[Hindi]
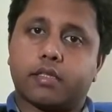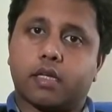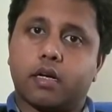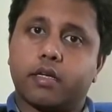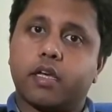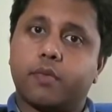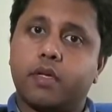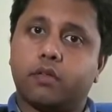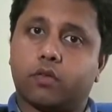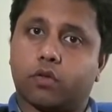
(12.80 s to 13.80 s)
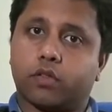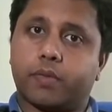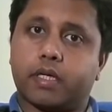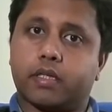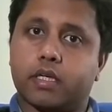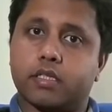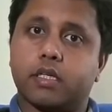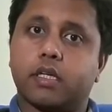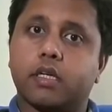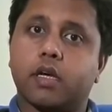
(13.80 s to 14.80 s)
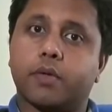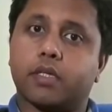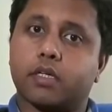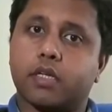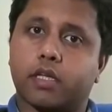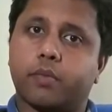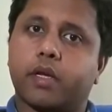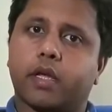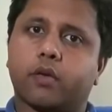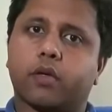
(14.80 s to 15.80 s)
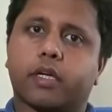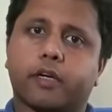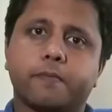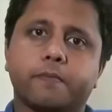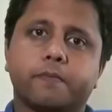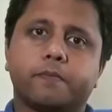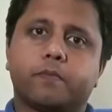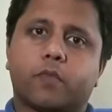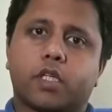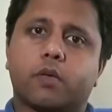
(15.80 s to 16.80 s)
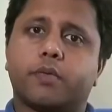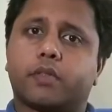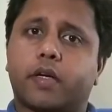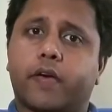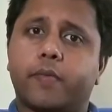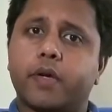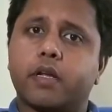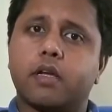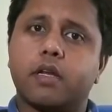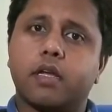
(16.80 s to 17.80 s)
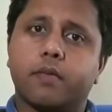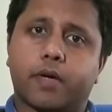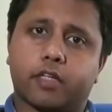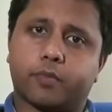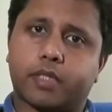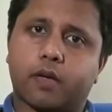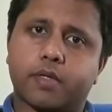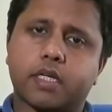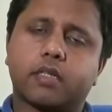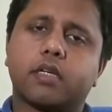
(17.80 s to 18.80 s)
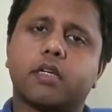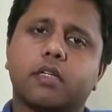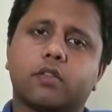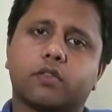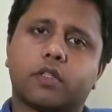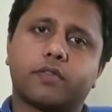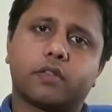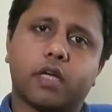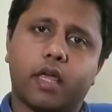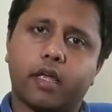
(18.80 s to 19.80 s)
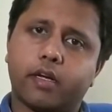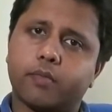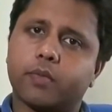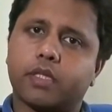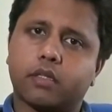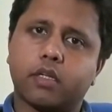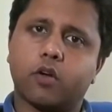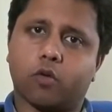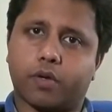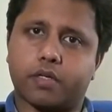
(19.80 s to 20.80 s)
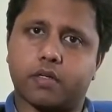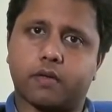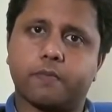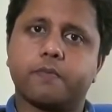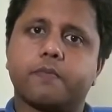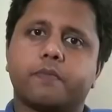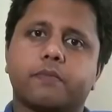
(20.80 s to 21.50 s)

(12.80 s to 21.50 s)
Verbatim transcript: आज की लड़कियां भी इस रोग से पीड़ित हैं जिनकी अभी तक शादी भी नहीं हुई है जब हम इसके ट्रीटमेंट के लिए बड़े अस्पताल में जाते हैं तो सिर्फ इसका एक ही ट्रीटमेंट बताते हैं ऑपरेशन